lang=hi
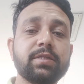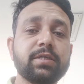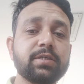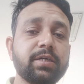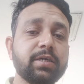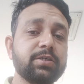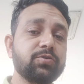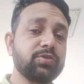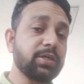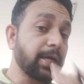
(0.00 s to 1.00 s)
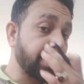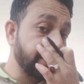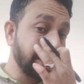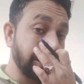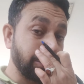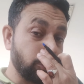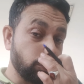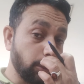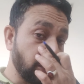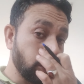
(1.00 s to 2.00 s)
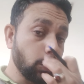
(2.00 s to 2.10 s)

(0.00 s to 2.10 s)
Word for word: दस घंटा ड्यूटी रहने के लिए रूम है